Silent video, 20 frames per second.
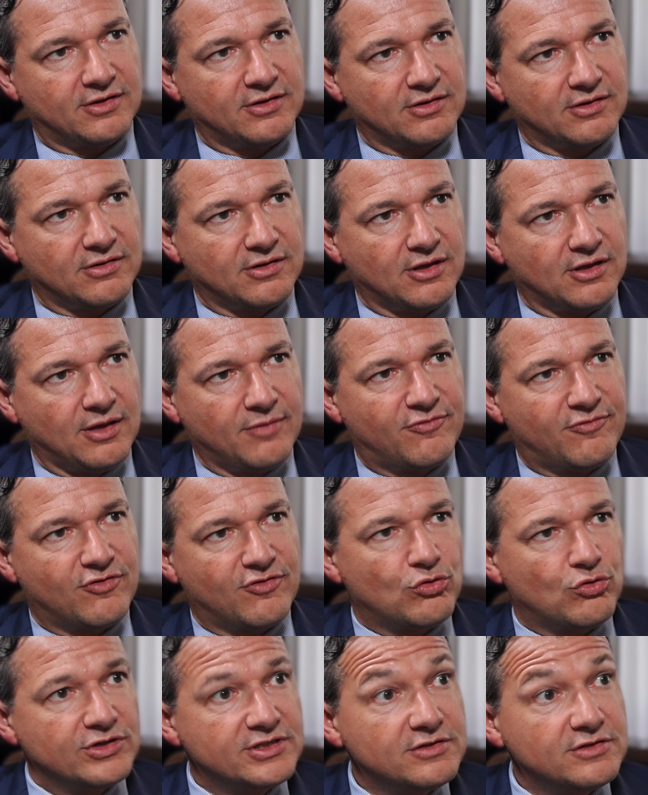Hm. Ich habe vor
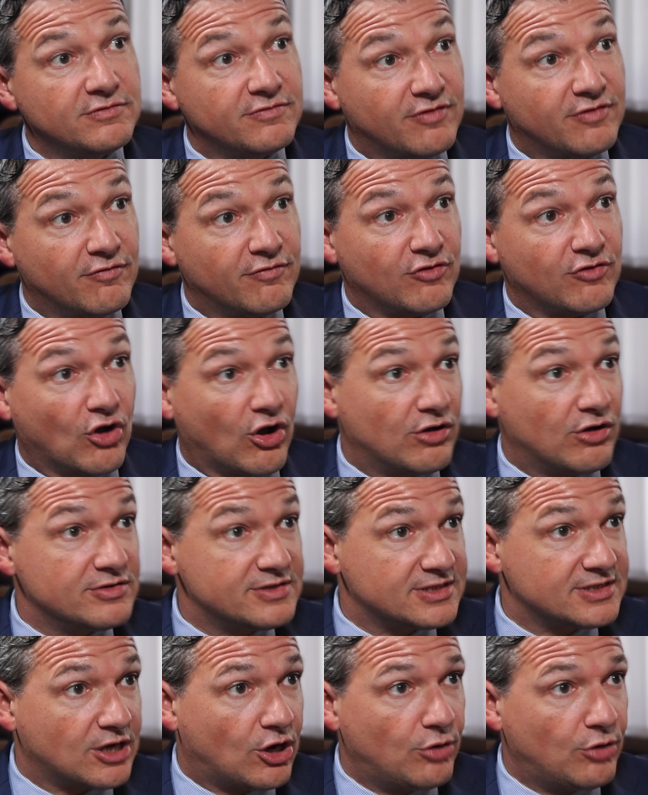kurzem von
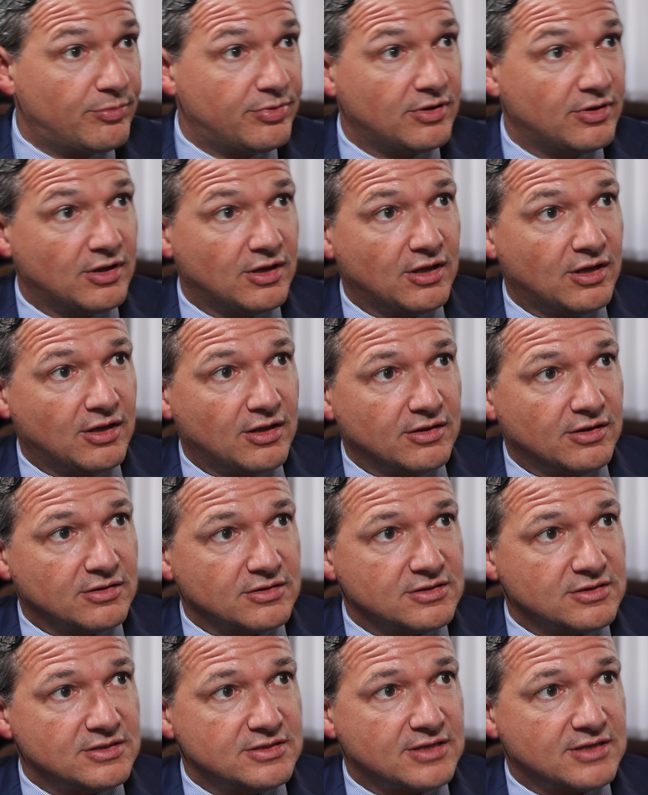Florence Gaub,
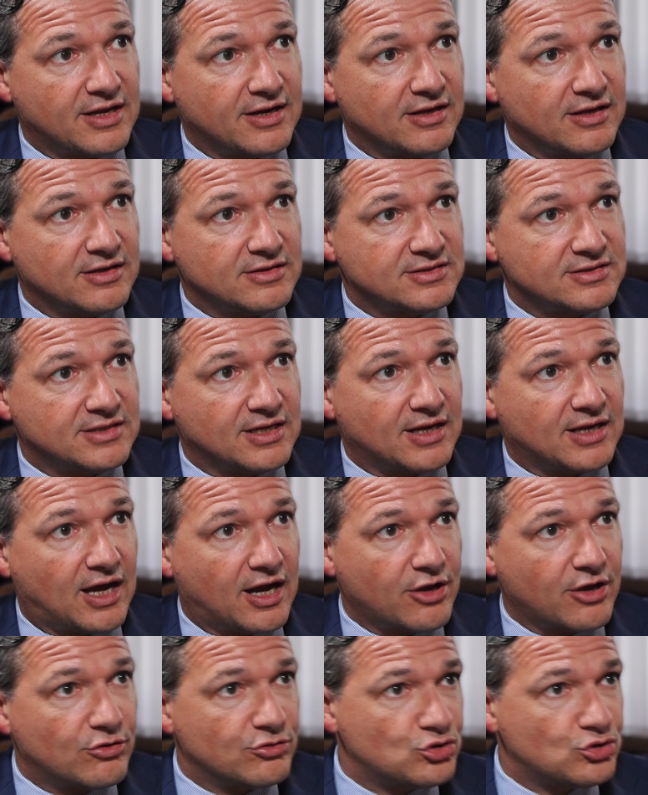das ist eine
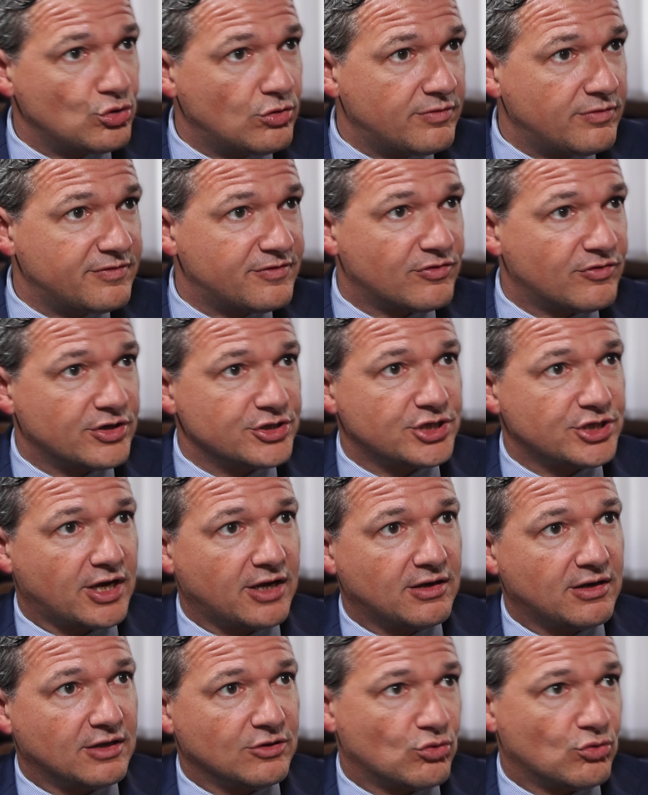Szenario- und
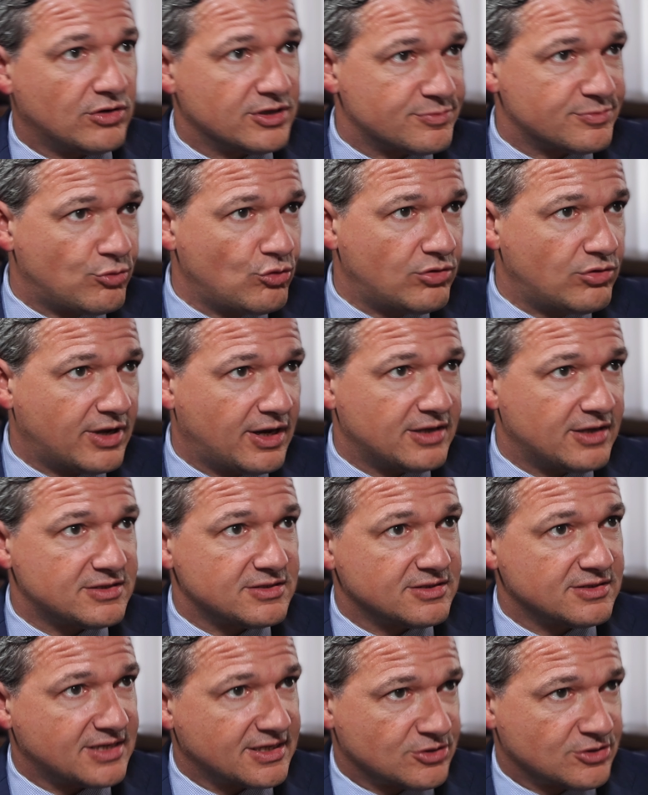Zukunftsforscherin, ein tolles Buch gelesen,
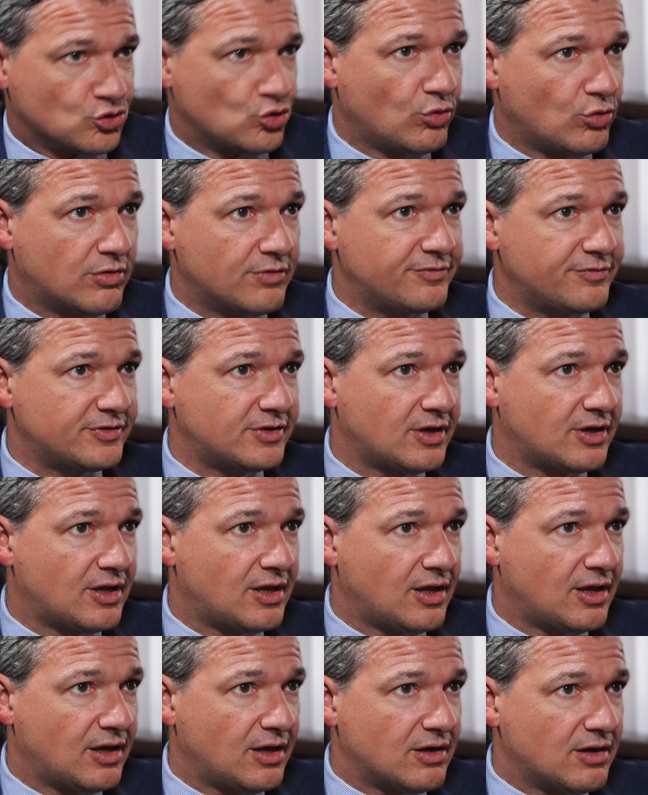das heißt Zukunft.
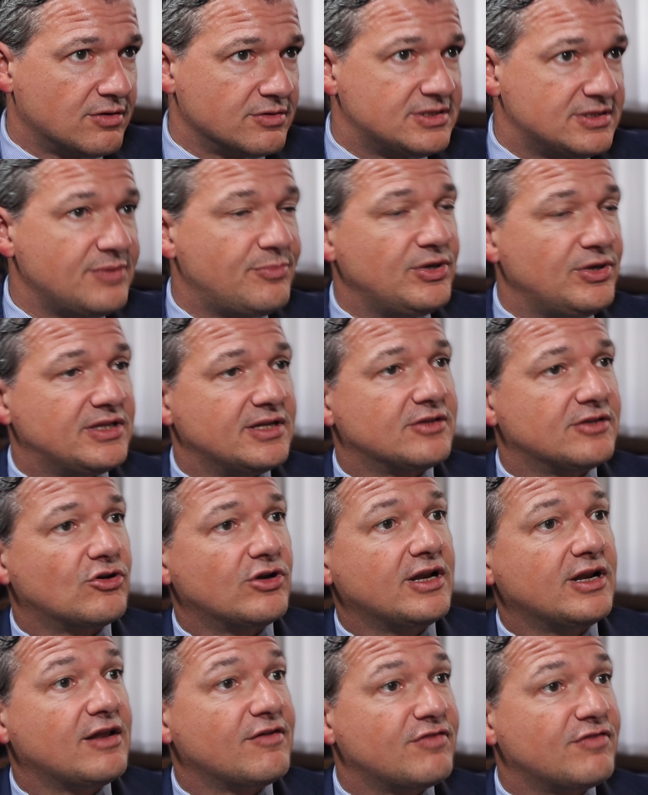Und sie bietet da
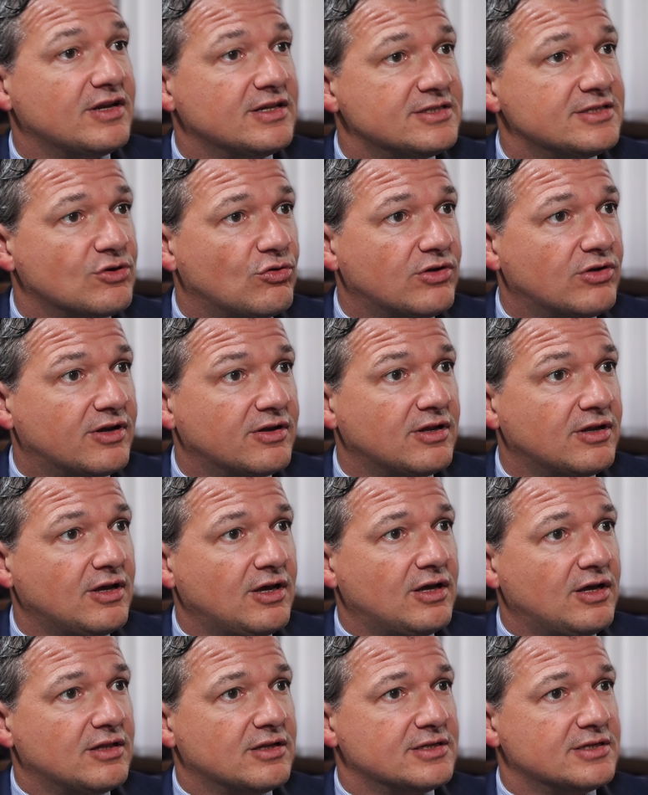die Definition an,
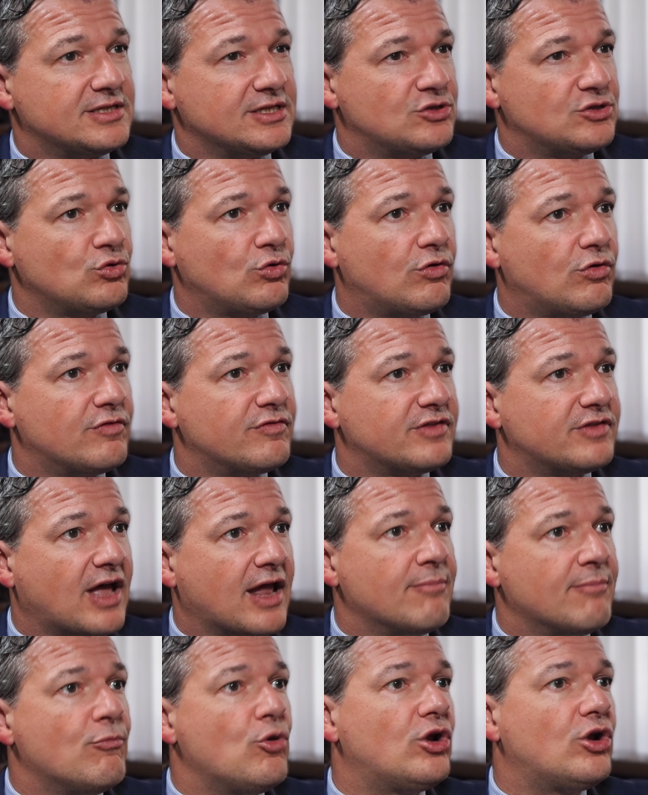dass die Zukunft
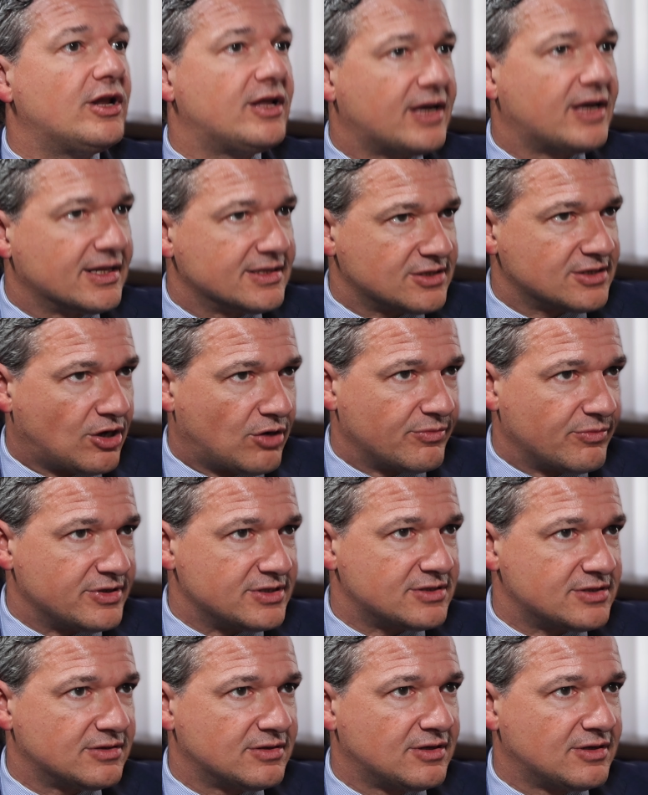ein Möglichkeitsraum
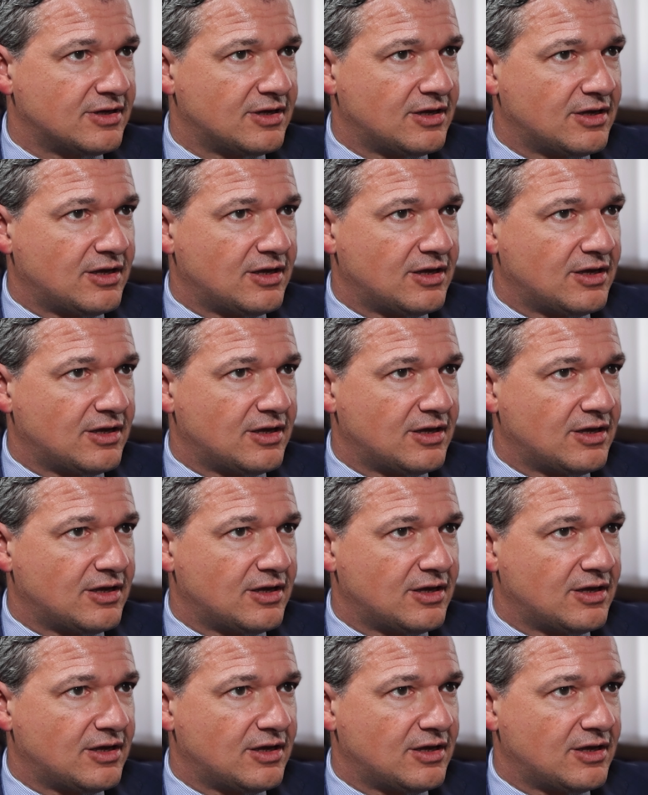ist. Hm.